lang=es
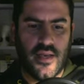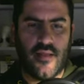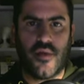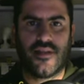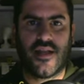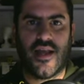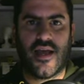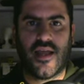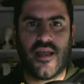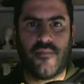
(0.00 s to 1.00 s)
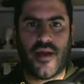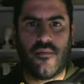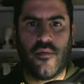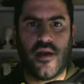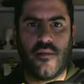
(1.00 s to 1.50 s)
y le damos a la tecla G para
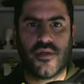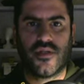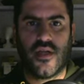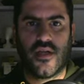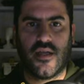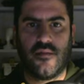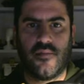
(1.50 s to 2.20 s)
mover el personaje.